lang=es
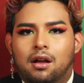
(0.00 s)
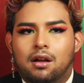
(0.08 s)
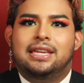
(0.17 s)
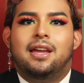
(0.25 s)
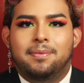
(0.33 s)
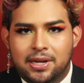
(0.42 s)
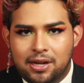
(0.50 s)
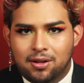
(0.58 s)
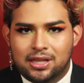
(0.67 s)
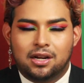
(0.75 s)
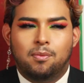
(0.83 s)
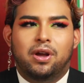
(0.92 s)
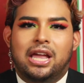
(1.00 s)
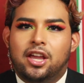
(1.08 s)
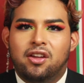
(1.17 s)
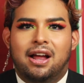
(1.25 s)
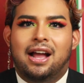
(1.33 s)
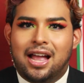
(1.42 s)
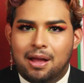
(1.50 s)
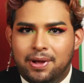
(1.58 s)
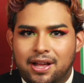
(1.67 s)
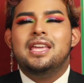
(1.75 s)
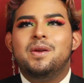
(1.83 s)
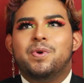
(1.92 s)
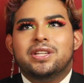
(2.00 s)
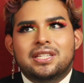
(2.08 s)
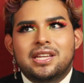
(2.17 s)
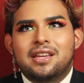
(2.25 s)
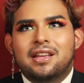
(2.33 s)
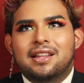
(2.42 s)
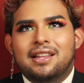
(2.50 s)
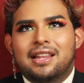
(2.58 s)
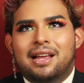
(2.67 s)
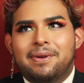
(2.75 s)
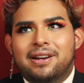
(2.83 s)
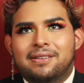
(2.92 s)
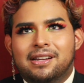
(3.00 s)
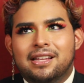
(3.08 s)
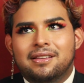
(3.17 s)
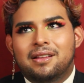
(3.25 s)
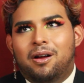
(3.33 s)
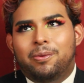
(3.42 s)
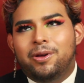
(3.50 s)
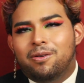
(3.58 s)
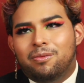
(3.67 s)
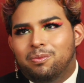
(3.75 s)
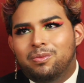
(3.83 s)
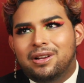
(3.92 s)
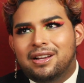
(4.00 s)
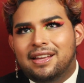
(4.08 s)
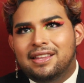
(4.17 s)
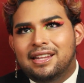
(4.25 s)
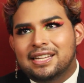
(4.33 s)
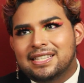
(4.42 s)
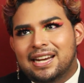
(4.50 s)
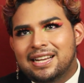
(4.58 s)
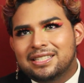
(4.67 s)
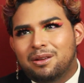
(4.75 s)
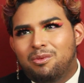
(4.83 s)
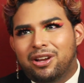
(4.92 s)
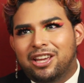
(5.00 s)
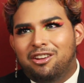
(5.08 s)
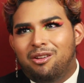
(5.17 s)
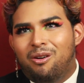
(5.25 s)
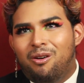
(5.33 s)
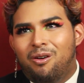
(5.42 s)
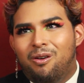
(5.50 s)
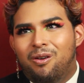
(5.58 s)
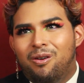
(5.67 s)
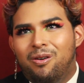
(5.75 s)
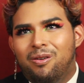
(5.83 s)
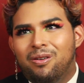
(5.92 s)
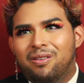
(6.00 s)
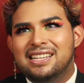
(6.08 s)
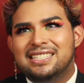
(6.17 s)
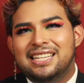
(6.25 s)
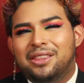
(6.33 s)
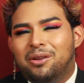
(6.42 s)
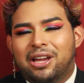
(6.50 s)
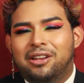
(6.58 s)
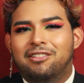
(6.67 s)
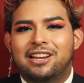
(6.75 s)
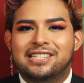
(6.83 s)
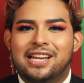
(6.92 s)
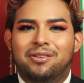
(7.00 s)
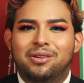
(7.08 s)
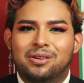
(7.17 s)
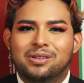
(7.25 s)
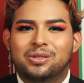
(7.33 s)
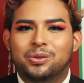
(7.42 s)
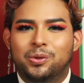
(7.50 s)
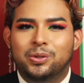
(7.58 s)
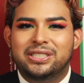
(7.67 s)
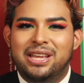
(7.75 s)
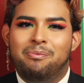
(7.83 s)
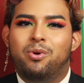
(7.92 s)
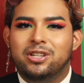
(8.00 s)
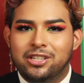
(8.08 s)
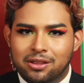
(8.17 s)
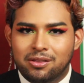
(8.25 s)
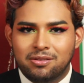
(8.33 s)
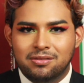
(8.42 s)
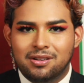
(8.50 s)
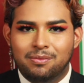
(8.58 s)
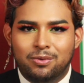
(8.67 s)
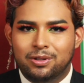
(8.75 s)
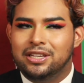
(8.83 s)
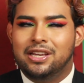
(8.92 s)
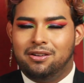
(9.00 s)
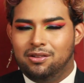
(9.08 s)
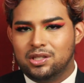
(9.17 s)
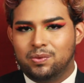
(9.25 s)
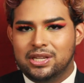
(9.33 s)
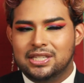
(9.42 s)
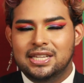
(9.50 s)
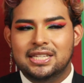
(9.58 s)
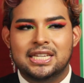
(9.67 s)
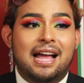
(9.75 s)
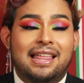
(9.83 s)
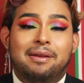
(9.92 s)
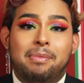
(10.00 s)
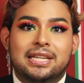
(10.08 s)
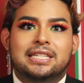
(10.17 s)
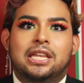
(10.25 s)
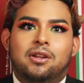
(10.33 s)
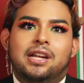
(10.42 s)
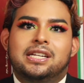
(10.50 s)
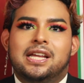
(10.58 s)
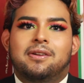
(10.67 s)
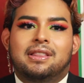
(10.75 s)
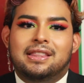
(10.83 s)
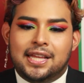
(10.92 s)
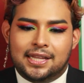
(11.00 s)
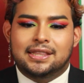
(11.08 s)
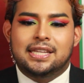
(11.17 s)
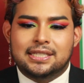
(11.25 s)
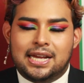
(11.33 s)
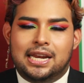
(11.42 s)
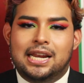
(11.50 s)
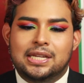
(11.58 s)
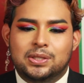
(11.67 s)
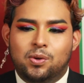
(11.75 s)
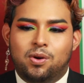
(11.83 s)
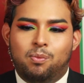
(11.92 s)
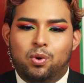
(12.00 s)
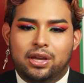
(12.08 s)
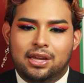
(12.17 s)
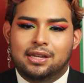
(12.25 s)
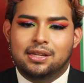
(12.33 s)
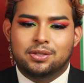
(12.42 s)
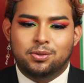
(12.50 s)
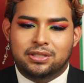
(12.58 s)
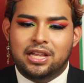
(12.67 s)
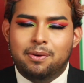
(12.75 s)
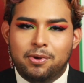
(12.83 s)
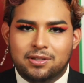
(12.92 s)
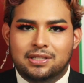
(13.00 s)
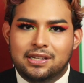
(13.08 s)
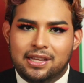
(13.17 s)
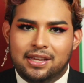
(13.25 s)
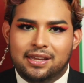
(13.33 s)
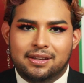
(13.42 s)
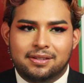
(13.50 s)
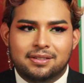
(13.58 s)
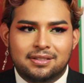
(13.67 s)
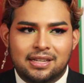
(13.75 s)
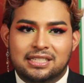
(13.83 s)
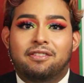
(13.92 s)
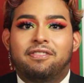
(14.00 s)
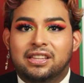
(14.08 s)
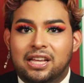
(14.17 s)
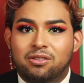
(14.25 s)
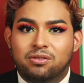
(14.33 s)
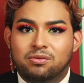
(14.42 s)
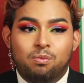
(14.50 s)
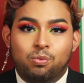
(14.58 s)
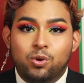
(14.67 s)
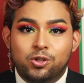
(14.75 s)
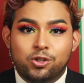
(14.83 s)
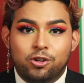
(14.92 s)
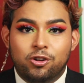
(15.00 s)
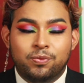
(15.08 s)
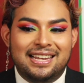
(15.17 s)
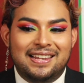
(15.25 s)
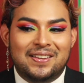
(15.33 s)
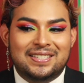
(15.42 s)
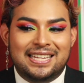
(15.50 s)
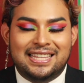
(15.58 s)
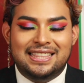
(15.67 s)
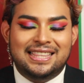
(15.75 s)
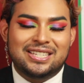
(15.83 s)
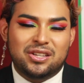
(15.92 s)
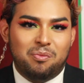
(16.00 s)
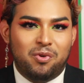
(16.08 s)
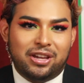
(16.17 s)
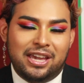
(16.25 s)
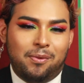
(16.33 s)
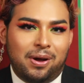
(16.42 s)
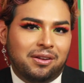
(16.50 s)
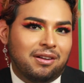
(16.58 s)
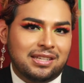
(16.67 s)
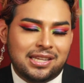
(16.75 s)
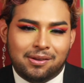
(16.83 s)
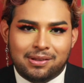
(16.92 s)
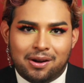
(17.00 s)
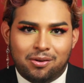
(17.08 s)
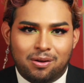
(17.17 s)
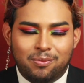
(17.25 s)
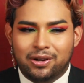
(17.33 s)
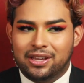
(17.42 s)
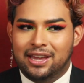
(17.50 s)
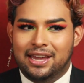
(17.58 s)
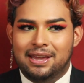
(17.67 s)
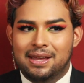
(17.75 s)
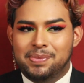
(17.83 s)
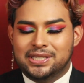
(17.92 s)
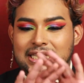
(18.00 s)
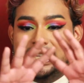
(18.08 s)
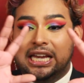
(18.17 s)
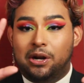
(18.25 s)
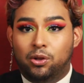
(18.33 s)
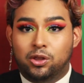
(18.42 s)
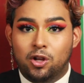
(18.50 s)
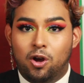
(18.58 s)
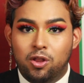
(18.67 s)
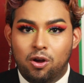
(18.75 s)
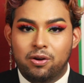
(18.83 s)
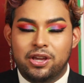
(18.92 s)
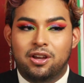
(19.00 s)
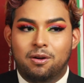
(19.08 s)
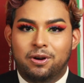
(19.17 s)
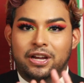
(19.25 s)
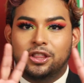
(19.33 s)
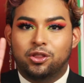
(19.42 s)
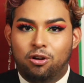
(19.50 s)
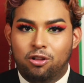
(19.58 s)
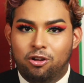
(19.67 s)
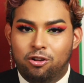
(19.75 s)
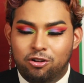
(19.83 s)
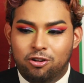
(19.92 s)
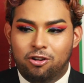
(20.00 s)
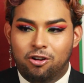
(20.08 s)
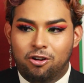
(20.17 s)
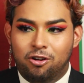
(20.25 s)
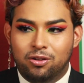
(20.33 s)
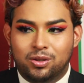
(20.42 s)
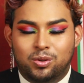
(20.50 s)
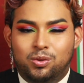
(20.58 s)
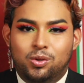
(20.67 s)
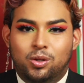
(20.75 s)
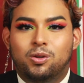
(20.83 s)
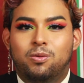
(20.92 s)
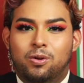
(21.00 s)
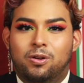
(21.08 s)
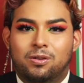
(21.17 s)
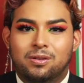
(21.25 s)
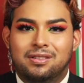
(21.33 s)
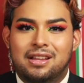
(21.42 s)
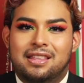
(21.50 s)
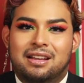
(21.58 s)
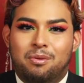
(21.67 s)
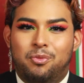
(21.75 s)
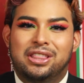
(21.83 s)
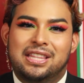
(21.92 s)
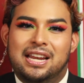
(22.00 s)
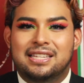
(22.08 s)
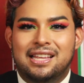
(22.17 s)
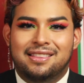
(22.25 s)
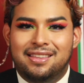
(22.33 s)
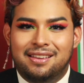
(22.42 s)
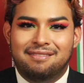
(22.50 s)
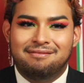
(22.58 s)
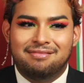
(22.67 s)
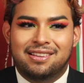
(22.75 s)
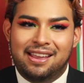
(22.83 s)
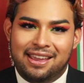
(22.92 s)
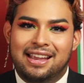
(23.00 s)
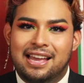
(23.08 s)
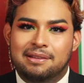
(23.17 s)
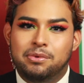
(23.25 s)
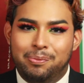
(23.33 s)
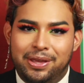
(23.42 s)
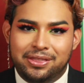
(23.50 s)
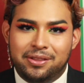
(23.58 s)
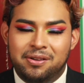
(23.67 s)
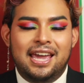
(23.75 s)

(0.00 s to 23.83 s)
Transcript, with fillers: y ahí viene otra, como que a qué hora acaba. Y pues sí, la verdad, obvio, cada, las dragas como que no, siento que no le echaron su 100%, como dijeron los jueces. Además que no le echaron tantas ganas o como que sus nervios les, les afectaron mucho. Los edites como que igual no les ayudaron, como que pues enseñaron todo y como que todo no, no tuvo nada como interesante en cada momento.